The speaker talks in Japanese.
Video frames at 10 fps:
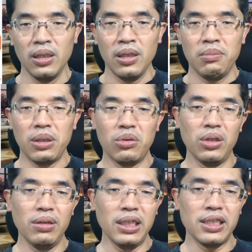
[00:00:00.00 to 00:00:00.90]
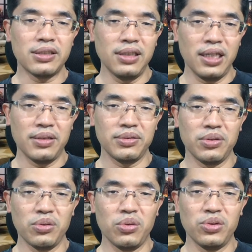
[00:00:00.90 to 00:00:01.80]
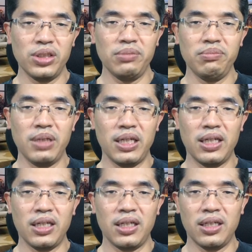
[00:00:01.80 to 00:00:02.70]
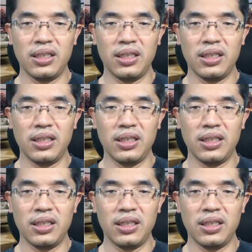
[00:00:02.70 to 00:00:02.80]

まあ、これはですね、その個人名